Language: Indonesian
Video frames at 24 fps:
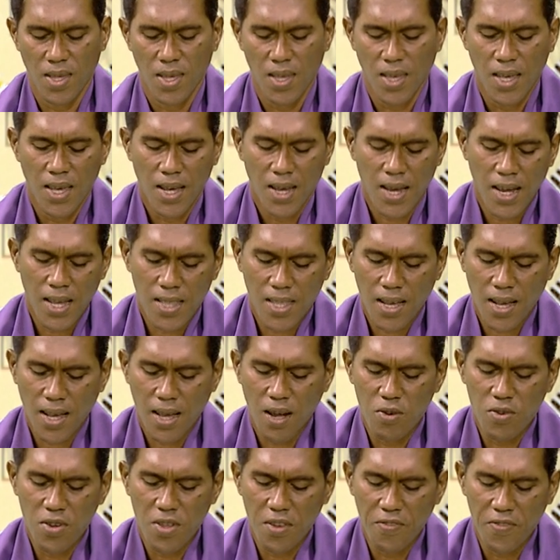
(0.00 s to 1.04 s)
kata
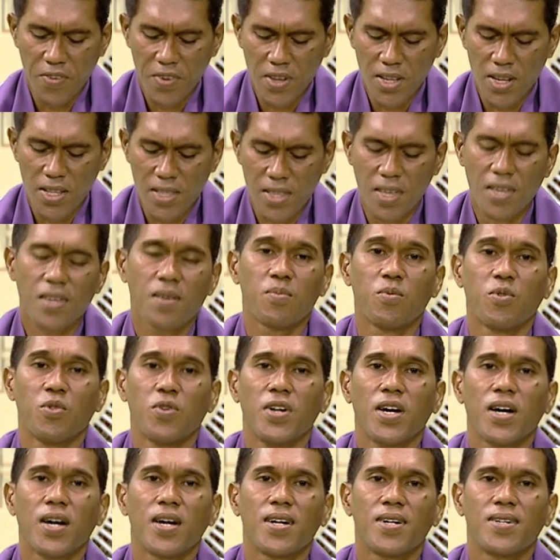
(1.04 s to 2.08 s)
kau minha vida tem que
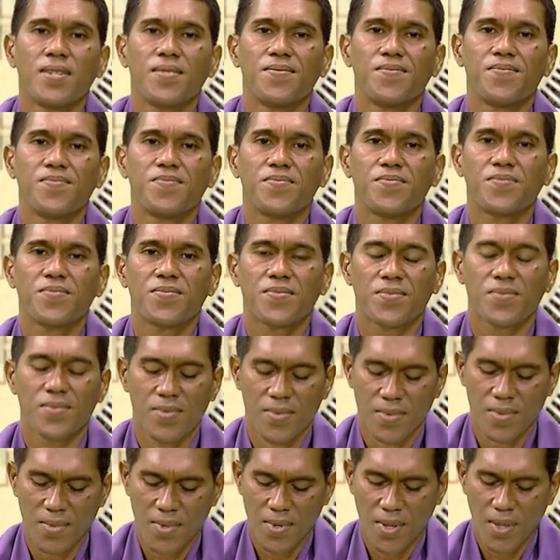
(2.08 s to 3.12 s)
mudar.
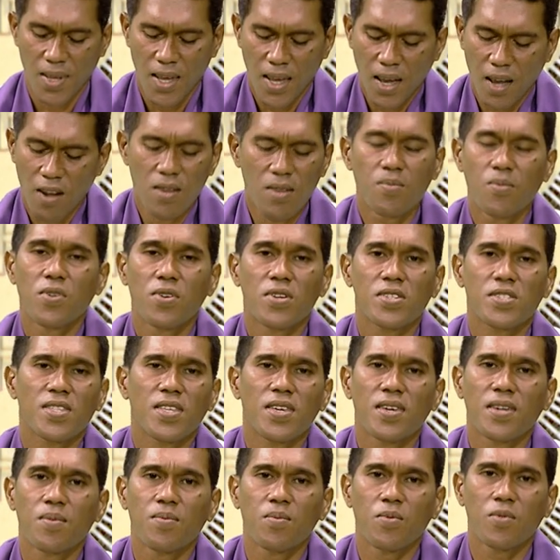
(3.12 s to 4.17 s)
A minha moris
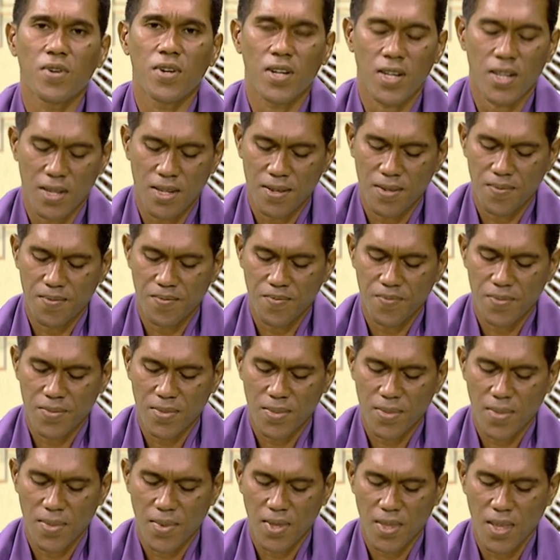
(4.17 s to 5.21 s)
tem que mudar.
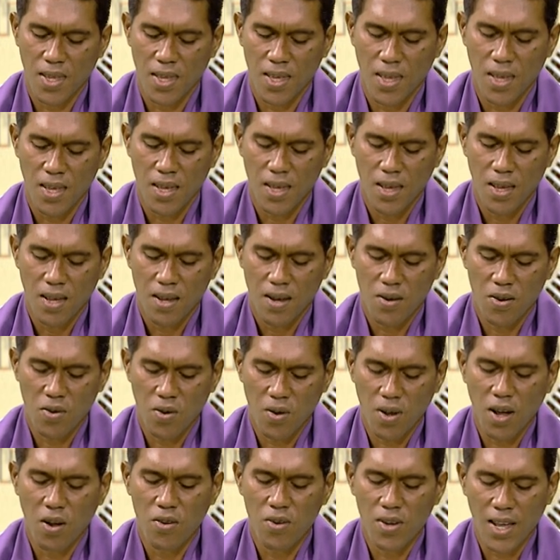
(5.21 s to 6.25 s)
No
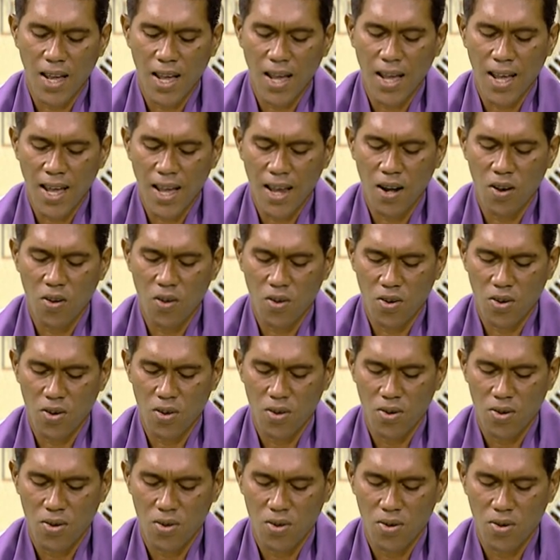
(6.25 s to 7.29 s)
kau minha halok,
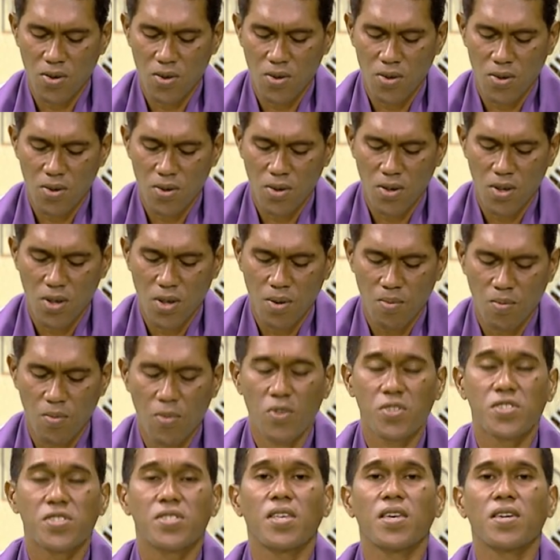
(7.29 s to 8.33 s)

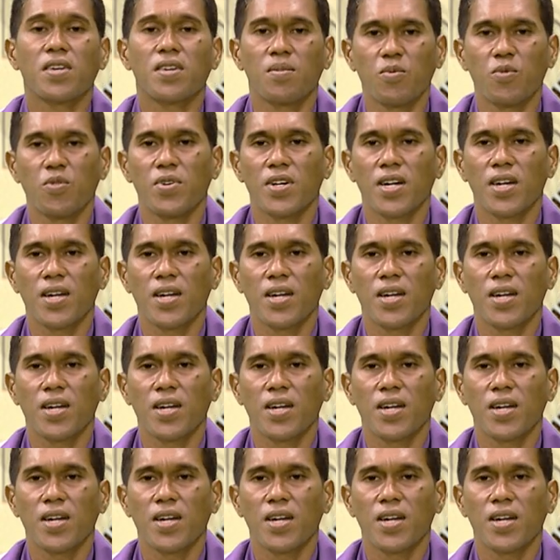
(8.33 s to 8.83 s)
mos tem que mudar.